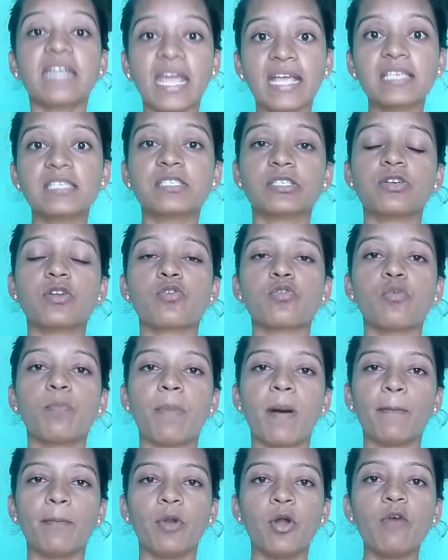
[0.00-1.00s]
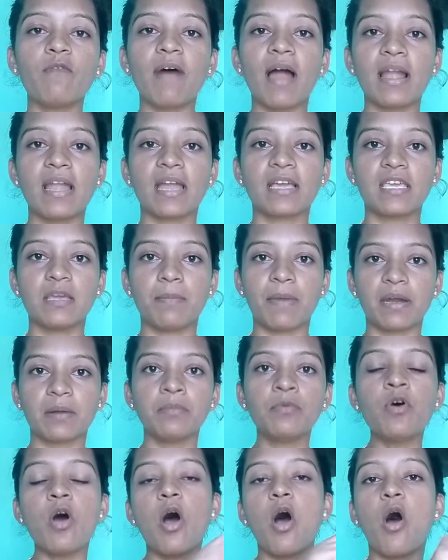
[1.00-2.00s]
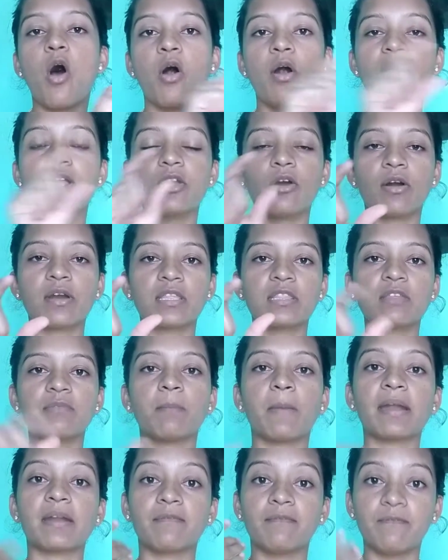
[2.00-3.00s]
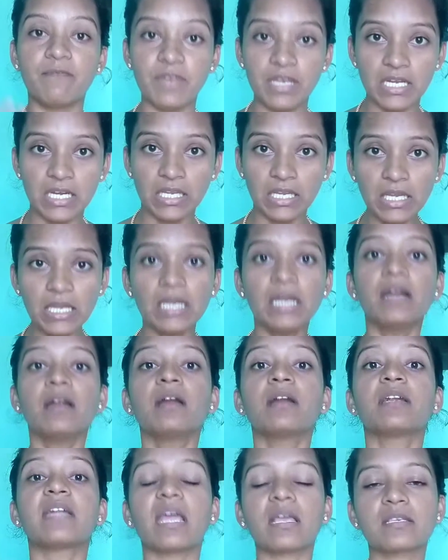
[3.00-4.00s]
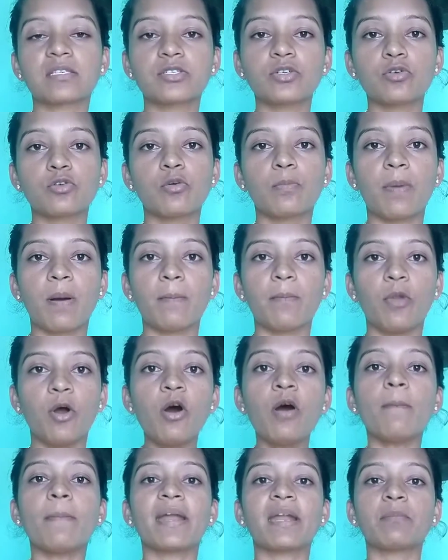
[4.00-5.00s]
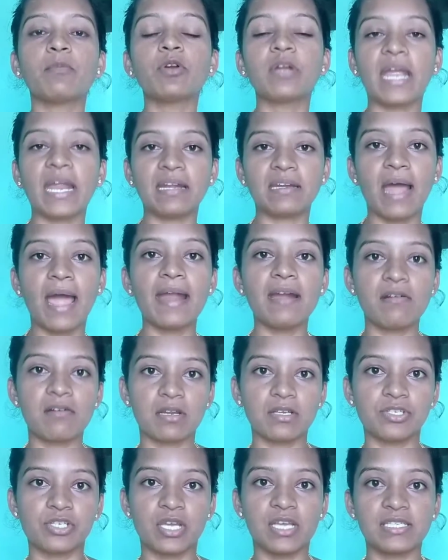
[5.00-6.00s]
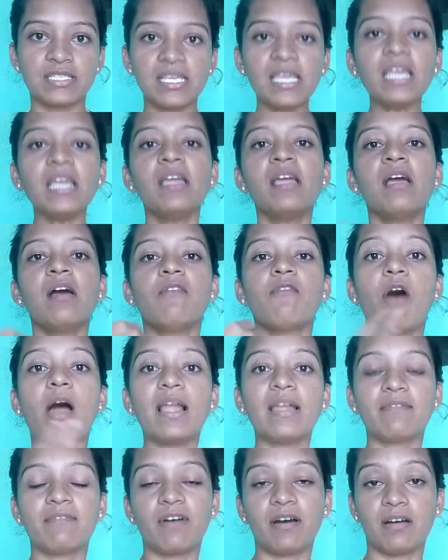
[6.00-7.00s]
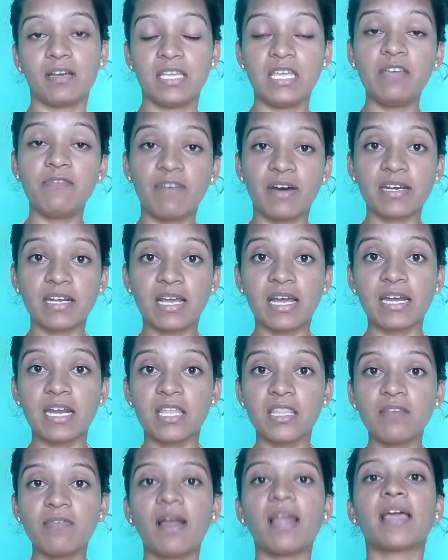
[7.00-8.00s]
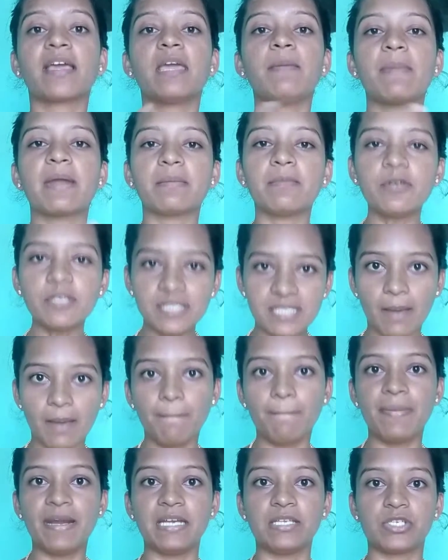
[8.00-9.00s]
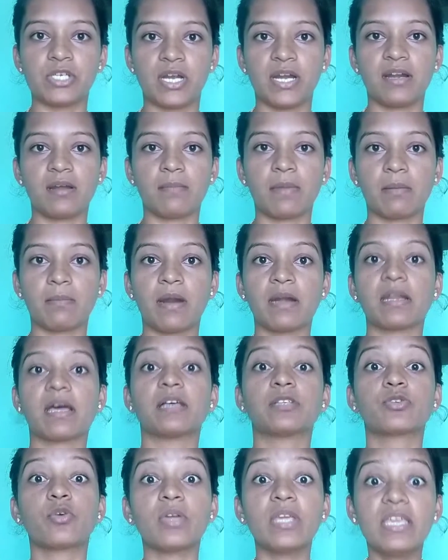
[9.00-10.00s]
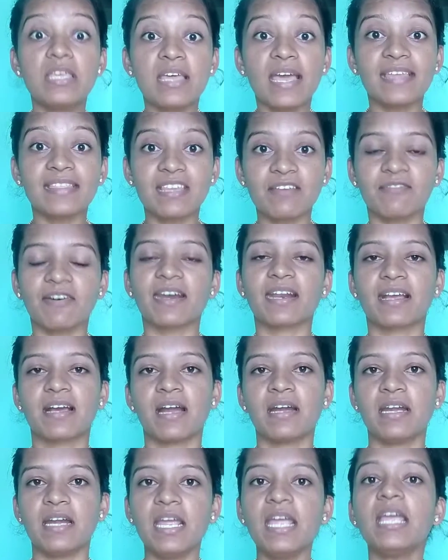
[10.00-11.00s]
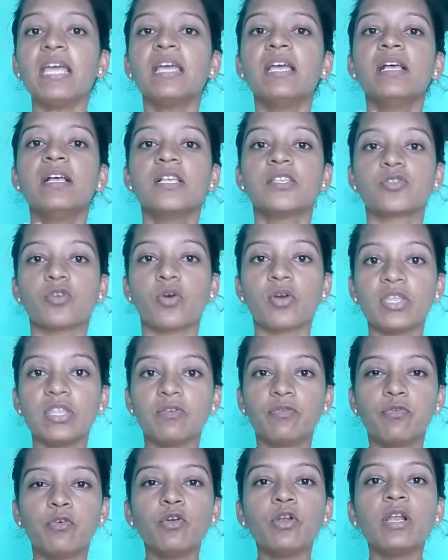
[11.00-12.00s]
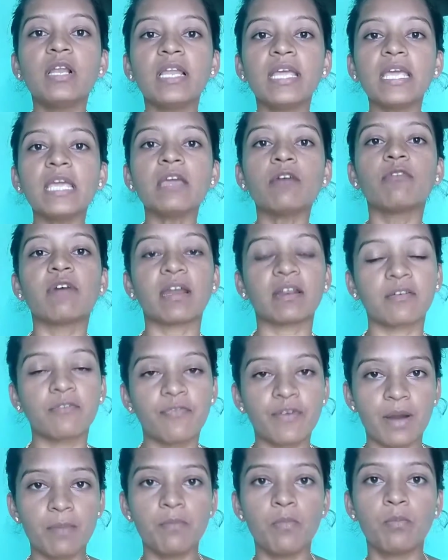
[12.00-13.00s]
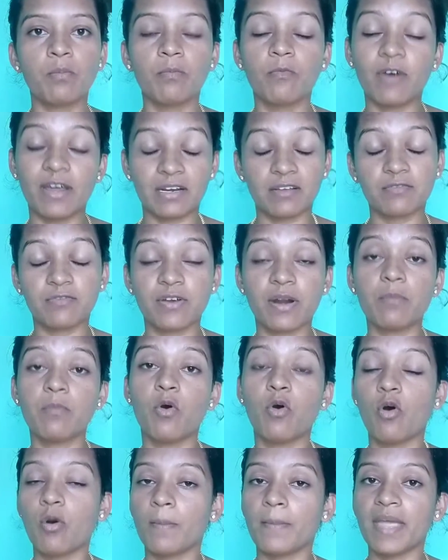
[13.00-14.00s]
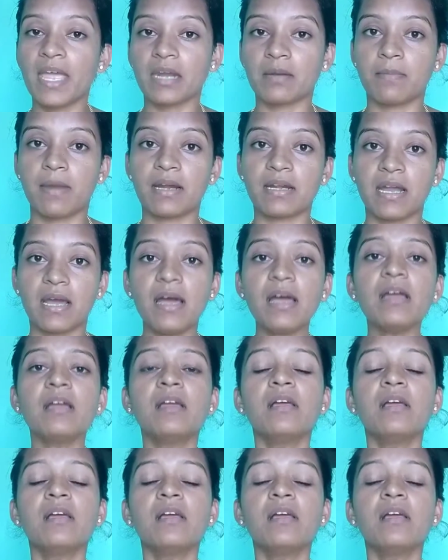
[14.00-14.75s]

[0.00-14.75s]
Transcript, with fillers: టెక్స్ట్ రూపంలో వాళ్ళకి మనము ఆ ఆడియో అనేది మనం విని టెక్స్ట్ రూపంలో మనము డేటా ఎంట్రీ చేసి వాళ్ళ ఈ వర్క్ అనేది వాళ్ళకి మనము సబ్మిట్ చేయడం అనమాట సో ఇదైతే వర్క్ అండి సో ఇది ఫుల్లీ వర్క్ ఫ్రమ్ వర్క్ ఫ్రమ్ హోమే అనమాట